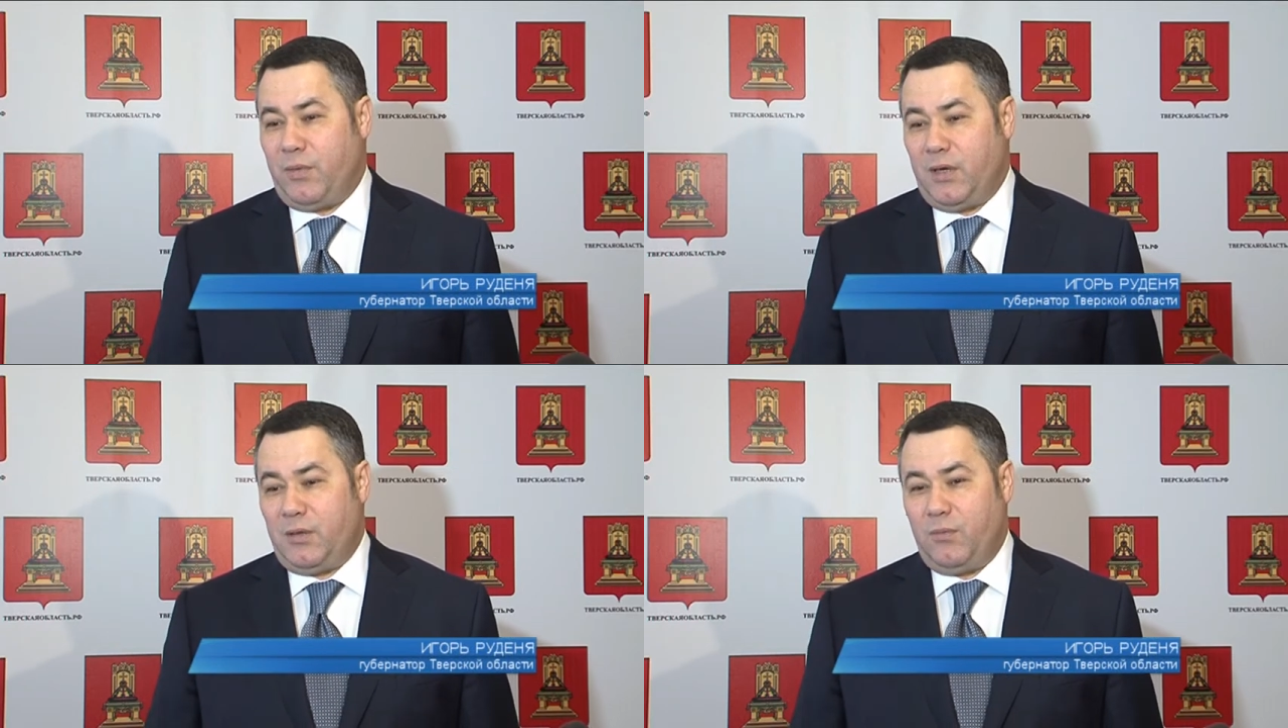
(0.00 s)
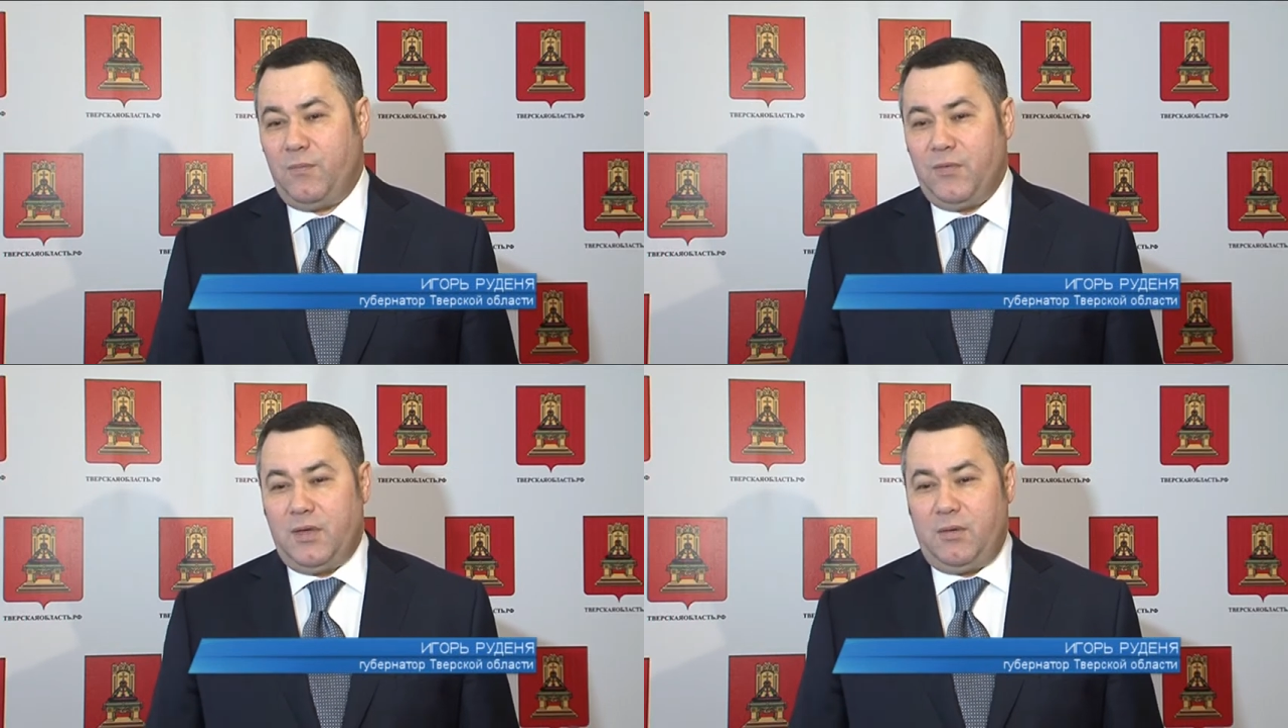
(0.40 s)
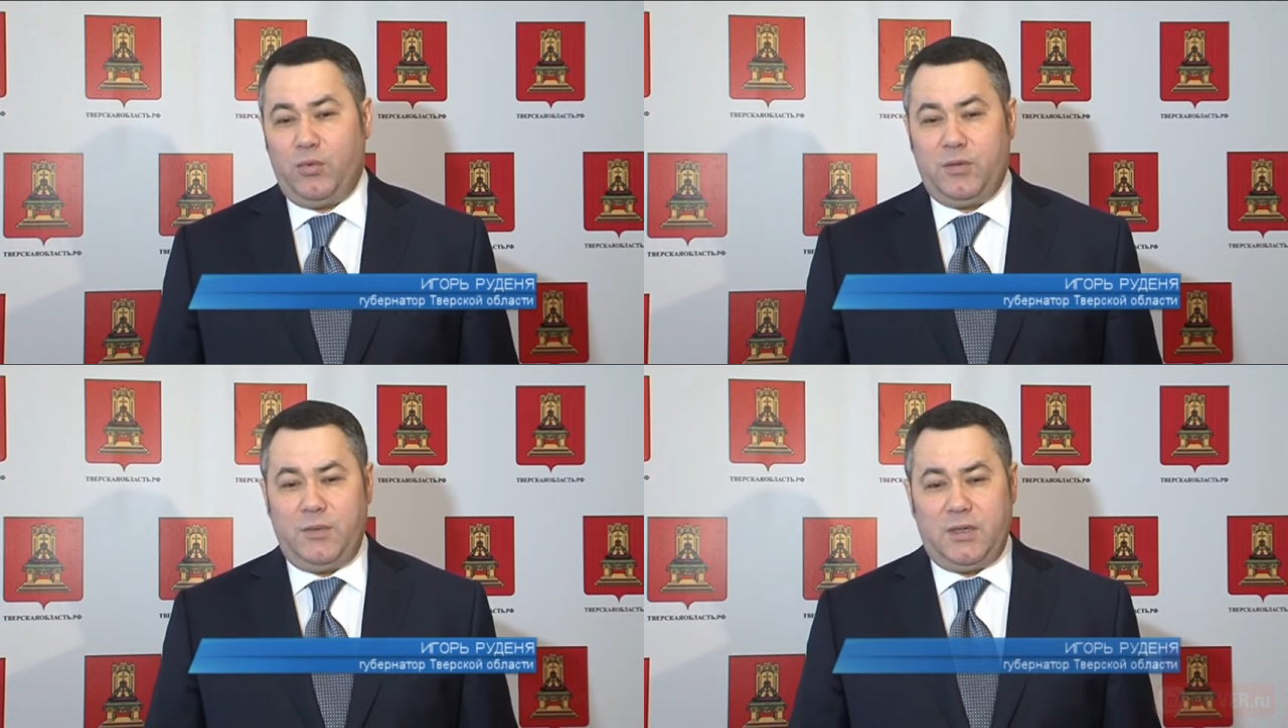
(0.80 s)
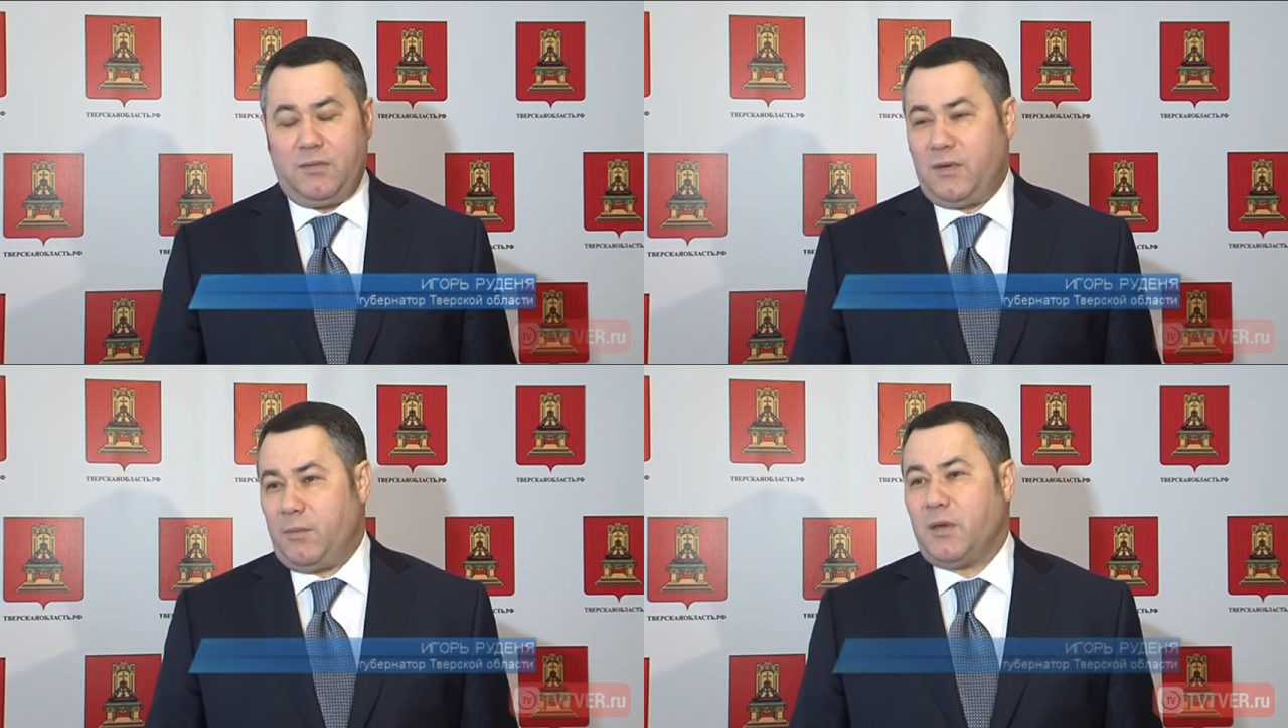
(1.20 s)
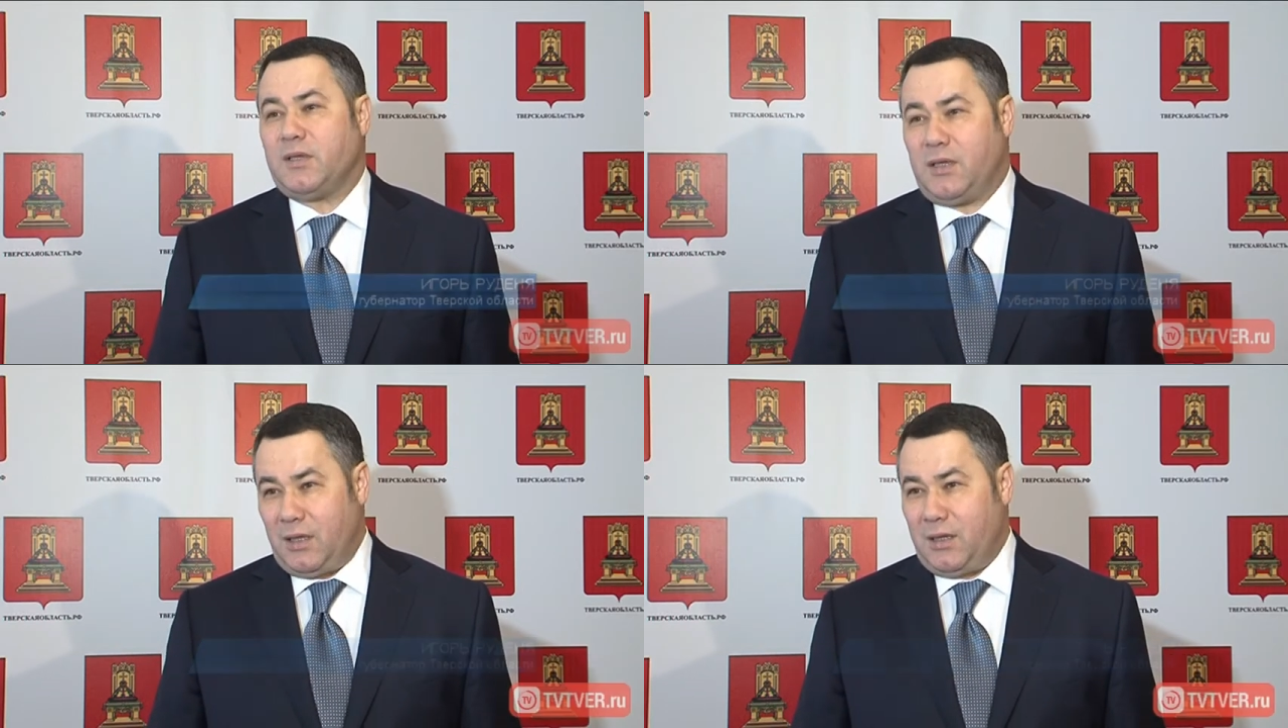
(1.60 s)
Поэтому будем действовать в рамках
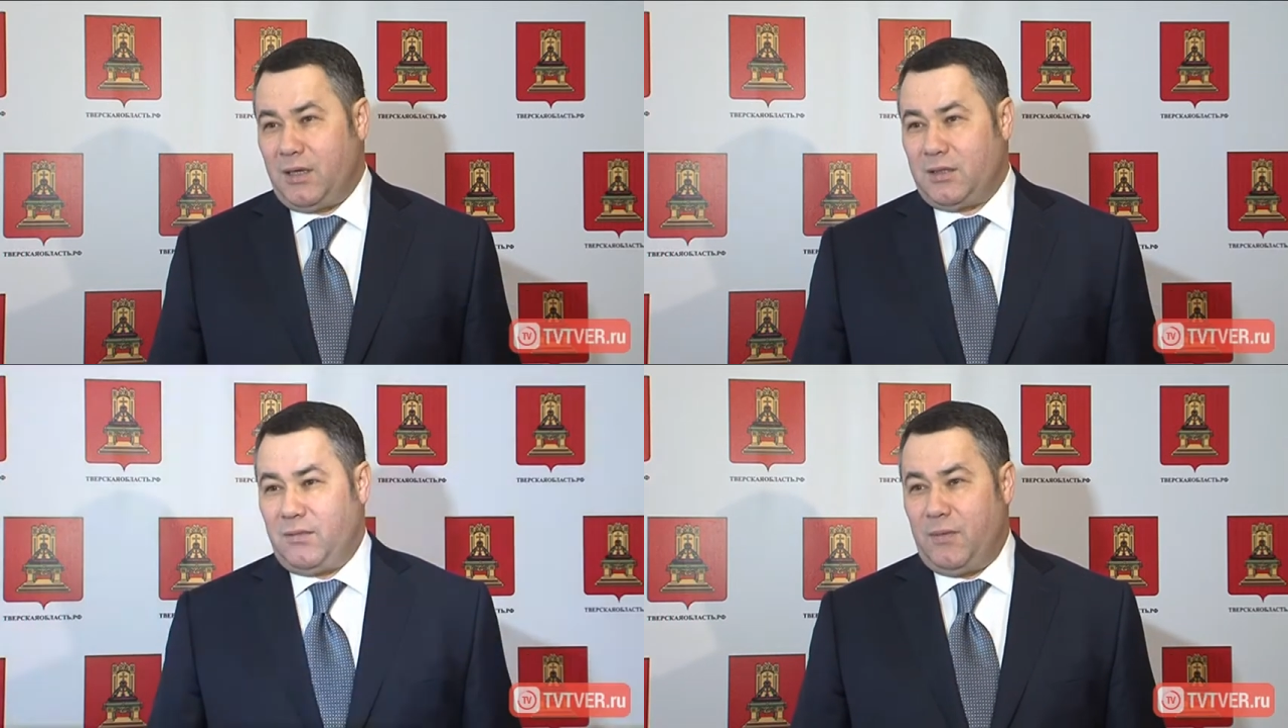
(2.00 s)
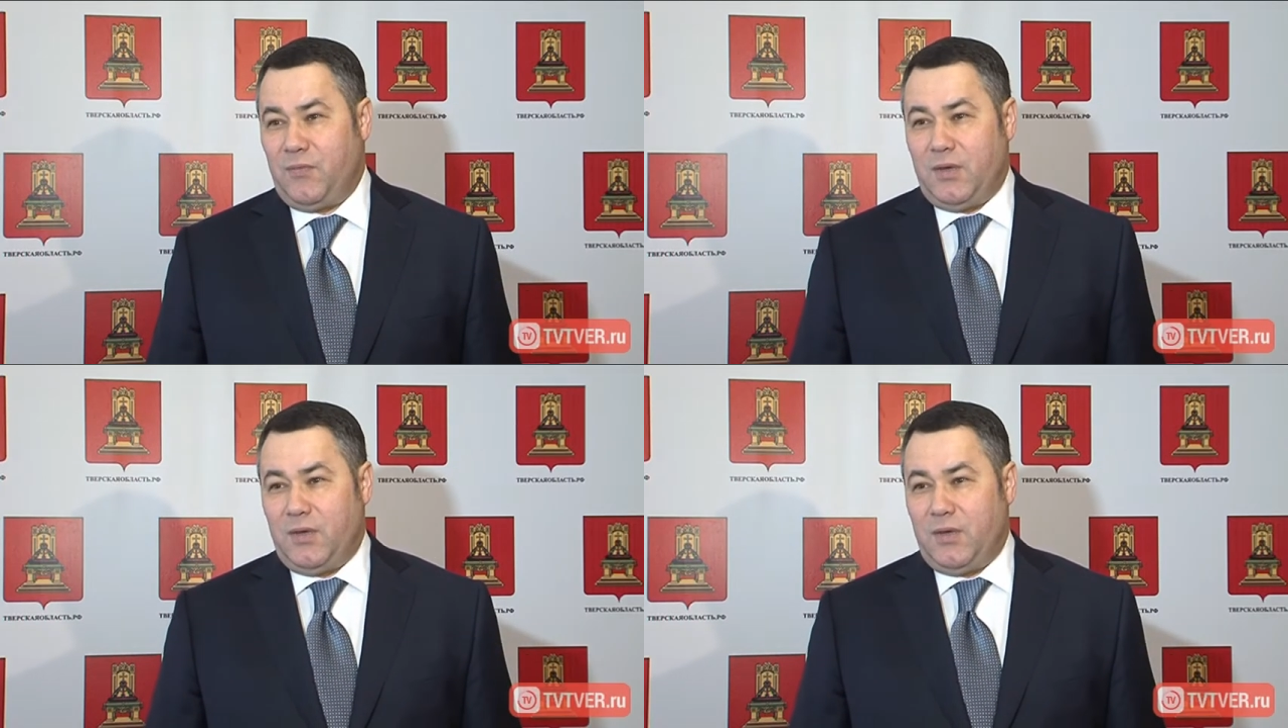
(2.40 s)
законодательства.